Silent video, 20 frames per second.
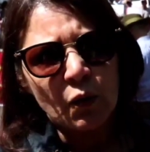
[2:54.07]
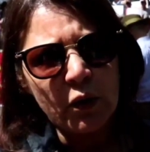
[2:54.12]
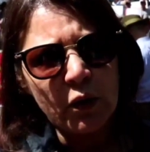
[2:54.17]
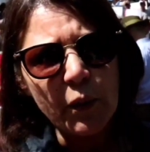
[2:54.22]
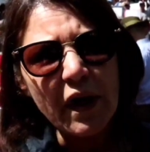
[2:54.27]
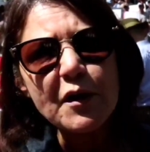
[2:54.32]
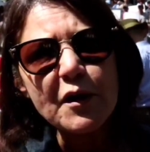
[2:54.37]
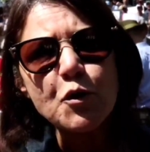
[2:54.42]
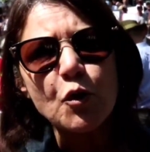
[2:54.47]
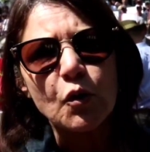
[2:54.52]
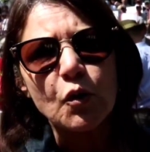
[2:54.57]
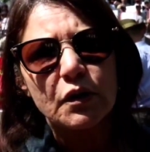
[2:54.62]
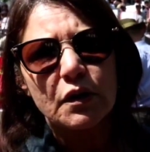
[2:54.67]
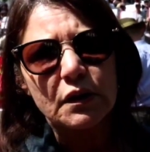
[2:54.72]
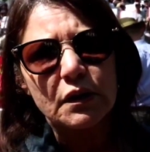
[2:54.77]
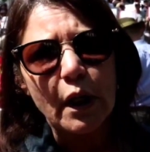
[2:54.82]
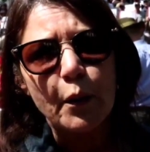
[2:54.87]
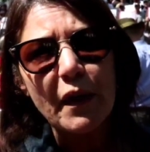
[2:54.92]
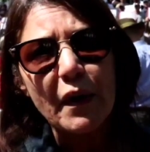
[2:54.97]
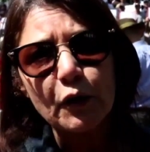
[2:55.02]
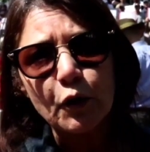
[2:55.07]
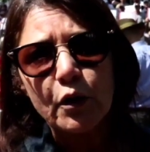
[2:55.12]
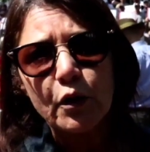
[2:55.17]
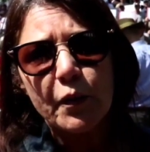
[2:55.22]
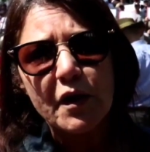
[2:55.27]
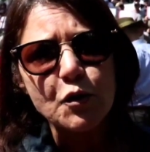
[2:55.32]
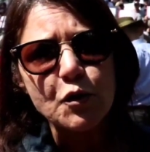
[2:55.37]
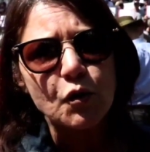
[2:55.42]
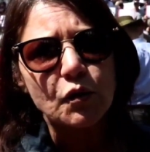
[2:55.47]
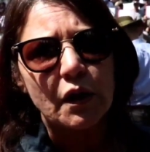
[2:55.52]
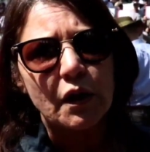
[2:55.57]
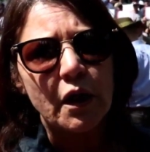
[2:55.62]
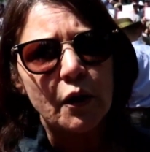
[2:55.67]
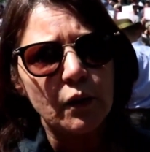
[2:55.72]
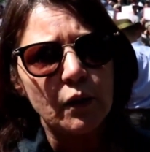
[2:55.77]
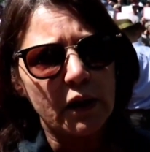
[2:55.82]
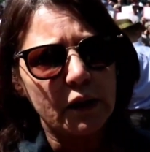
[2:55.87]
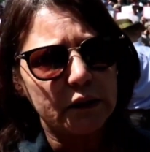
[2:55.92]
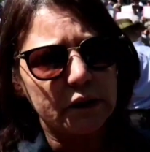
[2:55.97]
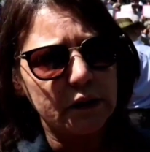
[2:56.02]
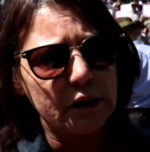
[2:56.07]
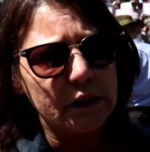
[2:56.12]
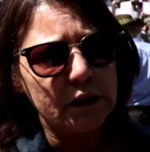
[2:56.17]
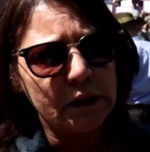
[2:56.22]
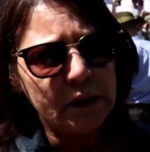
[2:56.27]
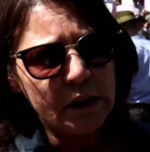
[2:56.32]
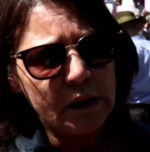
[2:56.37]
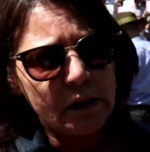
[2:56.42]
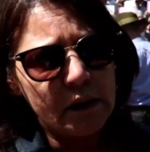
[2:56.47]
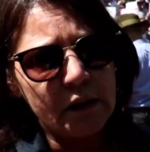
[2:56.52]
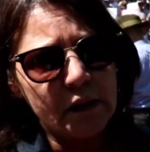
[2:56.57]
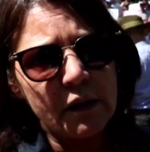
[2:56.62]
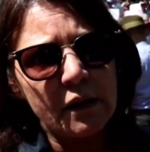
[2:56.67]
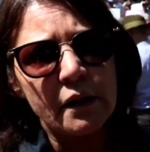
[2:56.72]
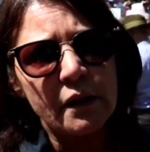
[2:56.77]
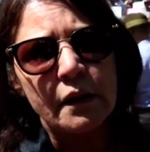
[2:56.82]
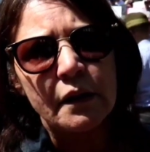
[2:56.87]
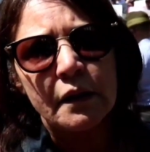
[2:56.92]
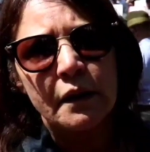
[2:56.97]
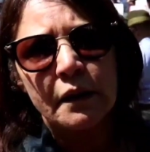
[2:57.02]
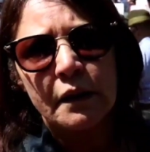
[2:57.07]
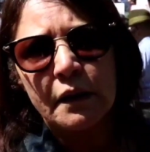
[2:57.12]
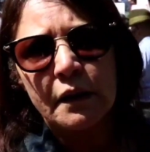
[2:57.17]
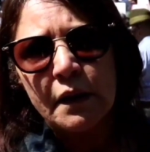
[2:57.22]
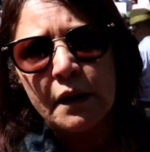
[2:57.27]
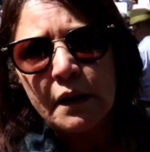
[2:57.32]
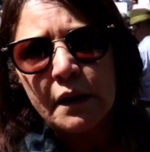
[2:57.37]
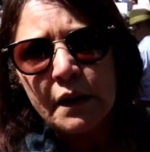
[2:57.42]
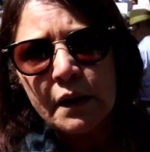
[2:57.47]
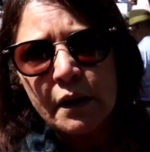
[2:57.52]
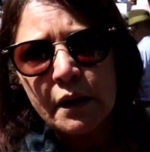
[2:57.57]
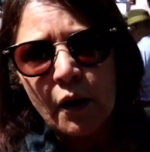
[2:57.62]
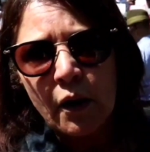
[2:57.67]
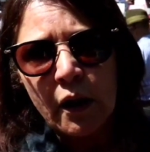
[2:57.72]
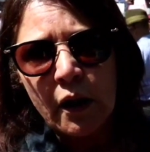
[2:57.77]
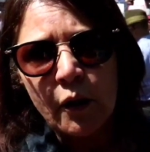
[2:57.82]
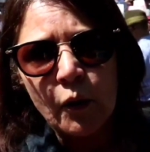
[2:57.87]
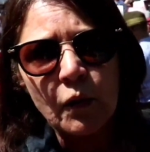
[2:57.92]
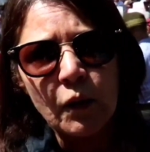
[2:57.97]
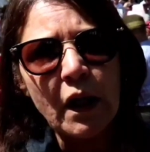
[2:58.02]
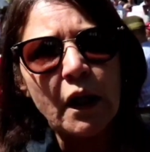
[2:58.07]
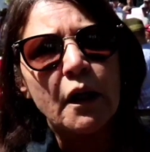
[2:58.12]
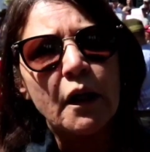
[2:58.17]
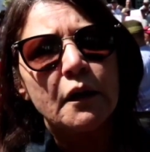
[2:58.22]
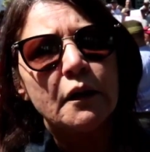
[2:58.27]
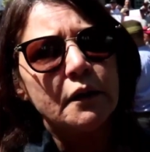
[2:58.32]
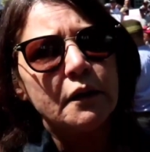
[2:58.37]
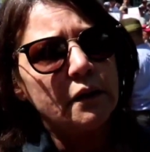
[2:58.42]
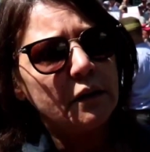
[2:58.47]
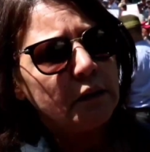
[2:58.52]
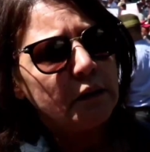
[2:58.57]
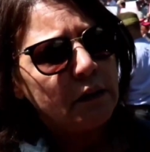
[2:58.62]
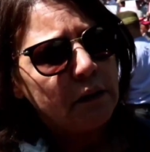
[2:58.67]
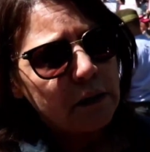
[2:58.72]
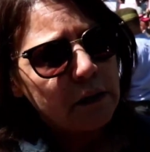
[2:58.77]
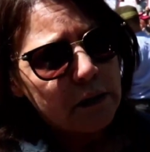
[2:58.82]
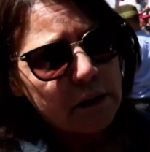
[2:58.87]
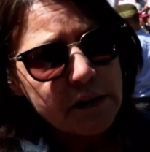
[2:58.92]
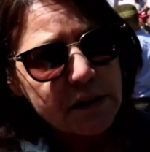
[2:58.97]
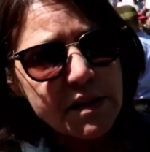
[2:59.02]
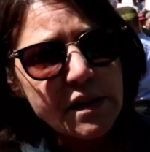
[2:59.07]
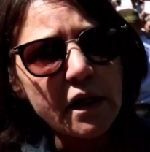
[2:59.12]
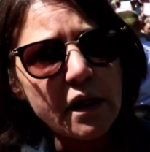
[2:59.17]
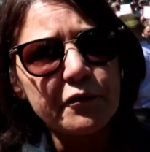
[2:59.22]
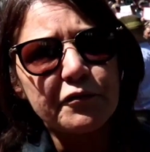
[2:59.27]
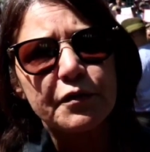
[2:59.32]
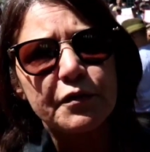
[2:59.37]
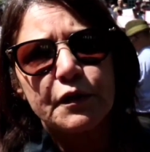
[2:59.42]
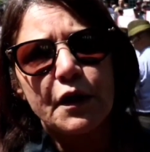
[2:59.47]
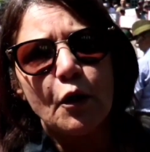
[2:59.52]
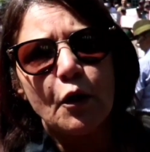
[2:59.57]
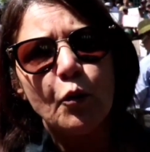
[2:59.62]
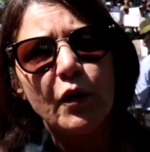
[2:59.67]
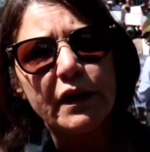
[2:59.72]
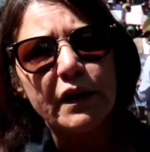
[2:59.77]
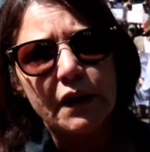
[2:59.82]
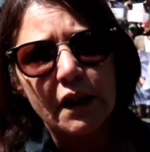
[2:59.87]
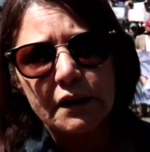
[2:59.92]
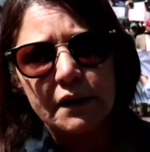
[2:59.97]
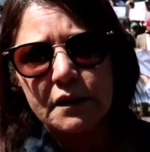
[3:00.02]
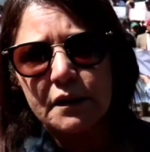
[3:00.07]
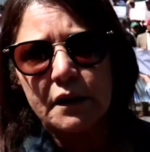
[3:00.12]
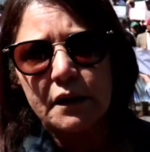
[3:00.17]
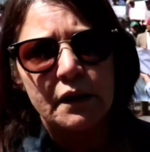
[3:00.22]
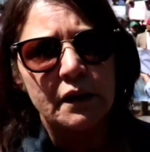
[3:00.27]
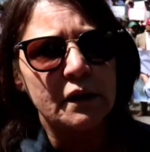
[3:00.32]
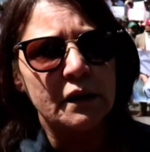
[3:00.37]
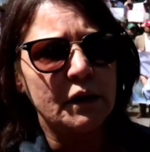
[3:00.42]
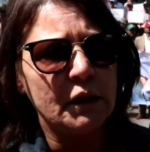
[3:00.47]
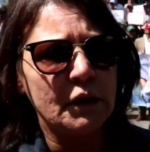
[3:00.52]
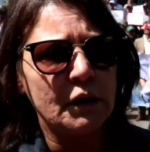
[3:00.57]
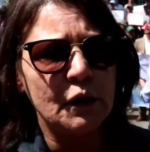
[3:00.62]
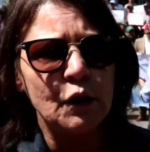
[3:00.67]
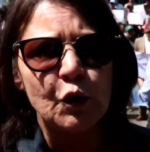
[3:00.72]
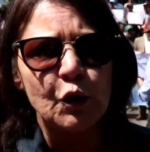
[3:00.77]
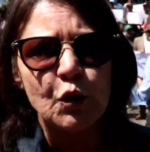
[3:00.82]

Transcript: والمقصود التماطل المقصود حول آه، حول صرف تعويضات آه،